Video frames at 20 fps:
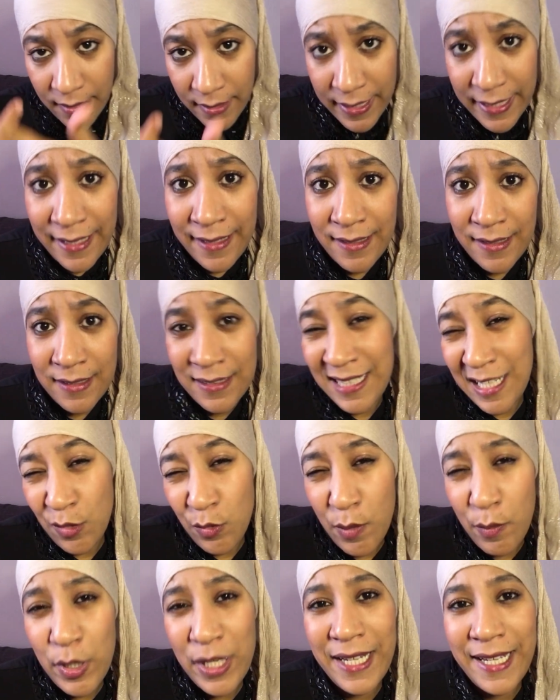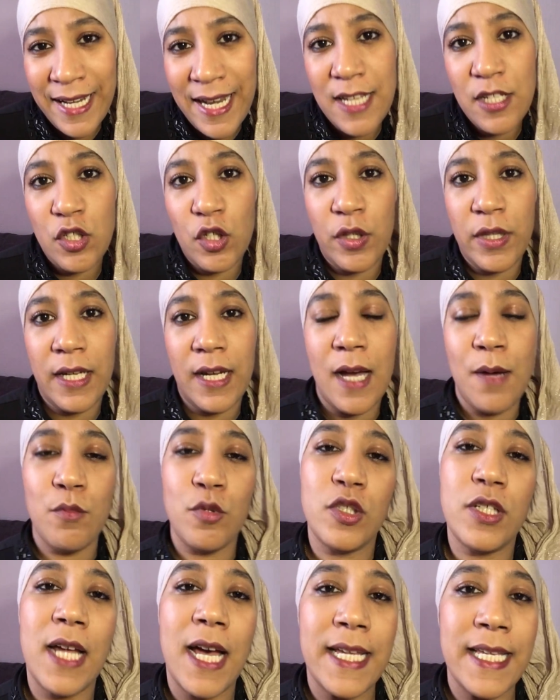de nuevo ingreso,
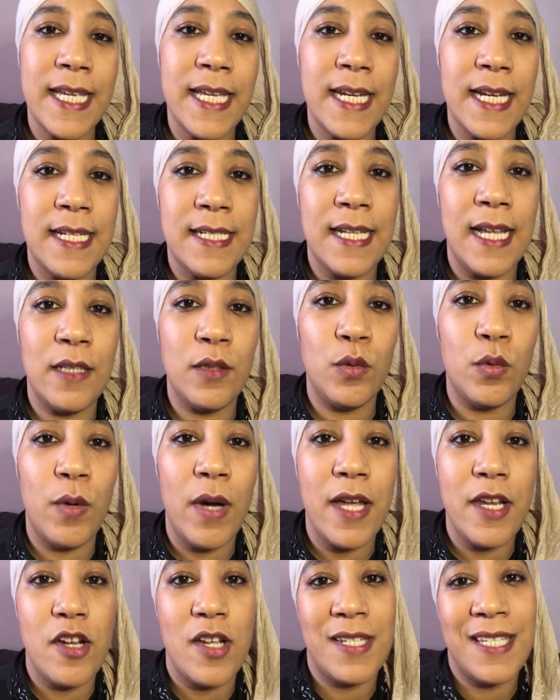digamos, ahí en el santuario.